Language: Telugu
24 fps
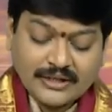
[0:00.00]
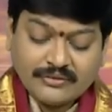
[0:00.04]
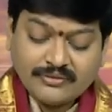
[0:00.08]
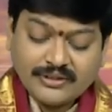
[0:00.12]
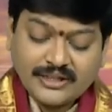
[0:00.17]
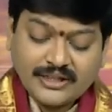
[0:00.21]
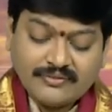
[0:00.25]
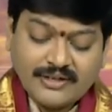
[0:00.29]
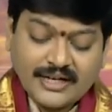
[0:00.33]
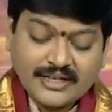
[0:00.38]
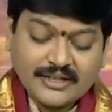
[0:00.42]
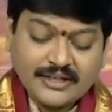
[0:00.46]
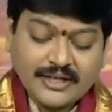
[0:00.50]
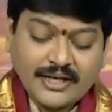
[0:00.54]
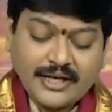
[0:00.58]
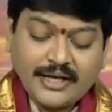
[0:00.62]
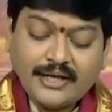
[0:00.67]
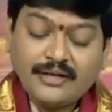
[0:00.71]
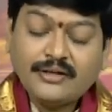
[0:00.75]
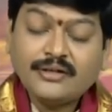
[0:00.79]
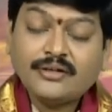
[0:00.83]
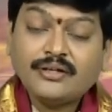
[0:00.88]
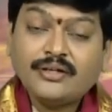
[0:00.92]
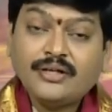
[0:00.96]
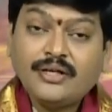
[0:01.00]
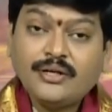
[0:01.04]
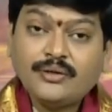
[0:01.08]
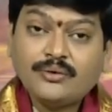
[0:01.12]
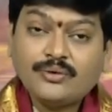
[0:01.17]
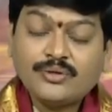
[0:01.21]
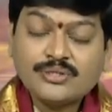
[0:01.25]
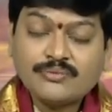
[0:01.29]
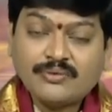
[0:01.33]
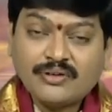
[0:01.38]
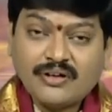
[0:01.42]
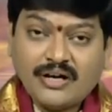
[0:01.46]
అటువంటి వాటిని ఈ
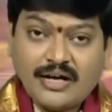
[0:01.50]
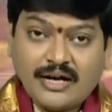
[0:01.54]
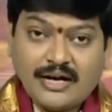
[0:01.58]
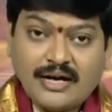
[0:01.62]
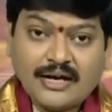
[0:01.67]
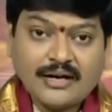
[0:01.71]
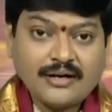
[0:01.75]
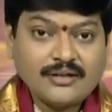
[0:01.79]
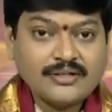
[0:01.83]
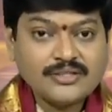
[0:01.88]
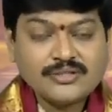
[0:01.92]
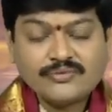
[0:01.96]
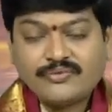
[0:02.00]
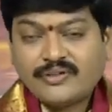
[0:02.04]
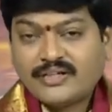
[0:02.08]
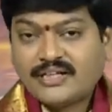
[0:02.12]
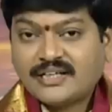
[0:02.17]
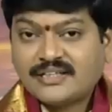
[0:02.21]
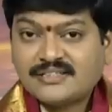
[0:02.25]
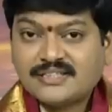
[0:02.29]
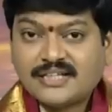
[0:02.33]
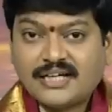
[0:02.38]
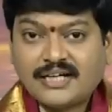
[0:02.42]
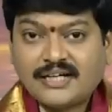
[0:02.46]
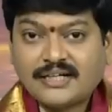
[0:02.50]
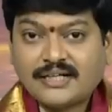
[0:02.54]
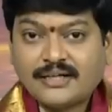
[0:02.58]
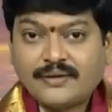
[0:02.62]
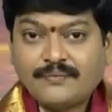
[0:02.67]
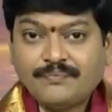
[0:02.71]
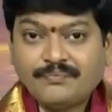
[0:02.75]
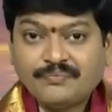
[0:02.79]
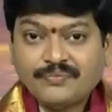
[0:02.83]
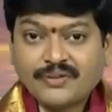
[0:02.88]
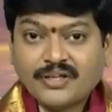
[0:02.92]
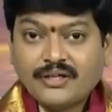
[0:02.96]
రోజు మనం ఆహారంలో స్వీకరించాలట